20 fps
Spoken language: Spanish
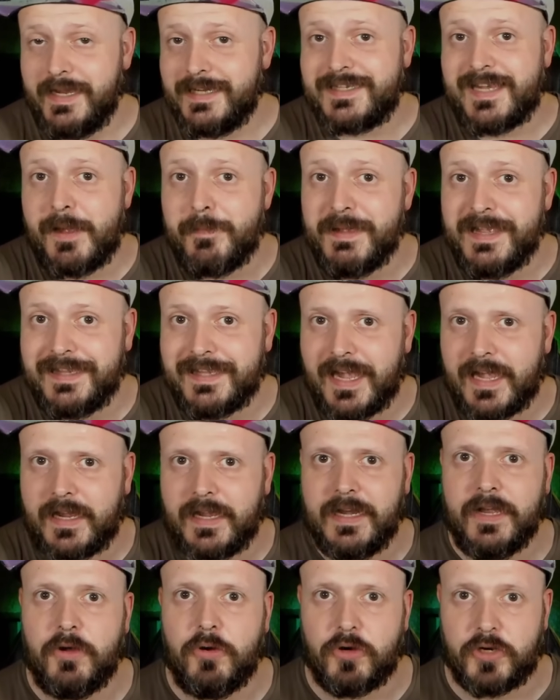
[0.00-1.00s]
esa mitad
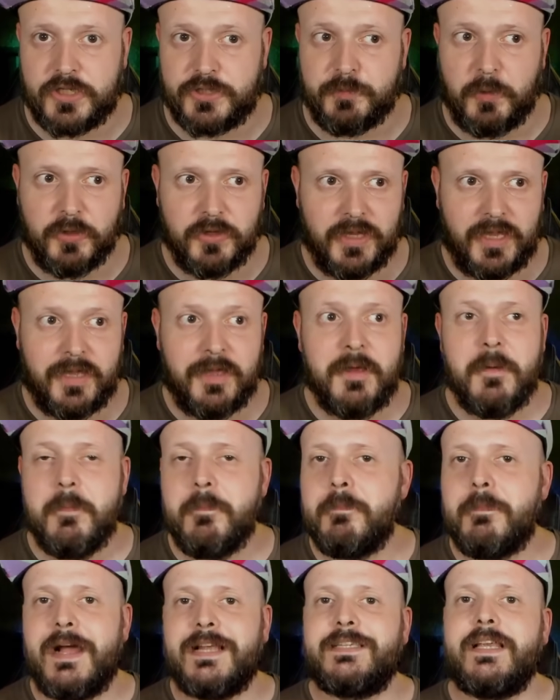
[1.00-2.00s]
que le corresponde,
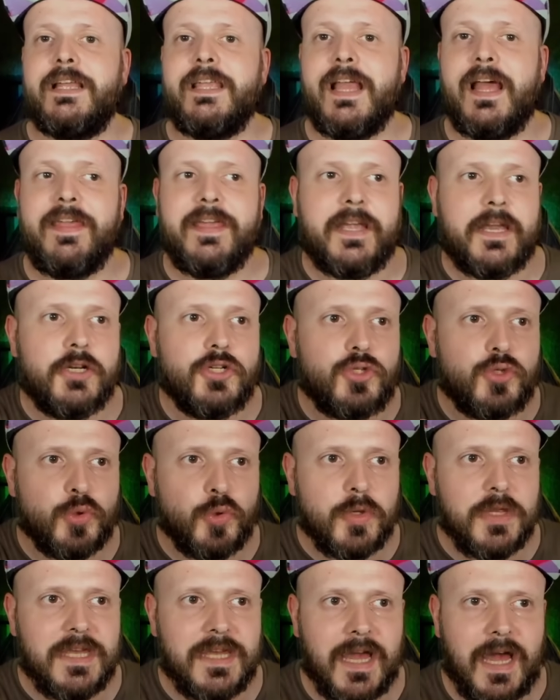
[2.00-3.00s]
más allá de que en
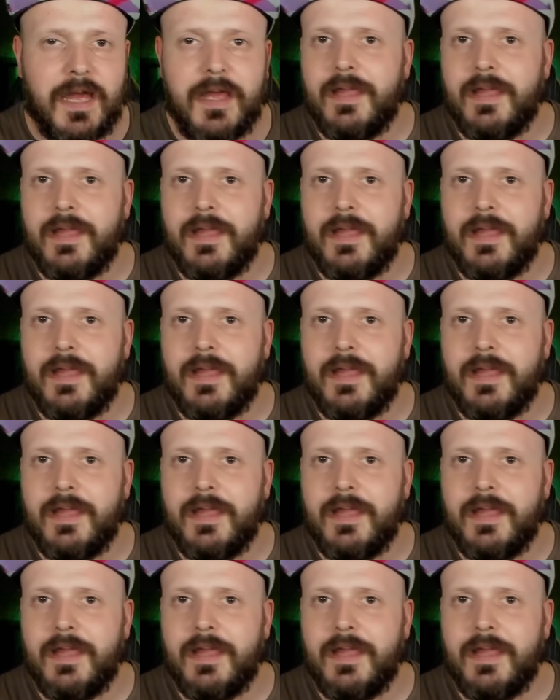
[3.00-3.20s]
su día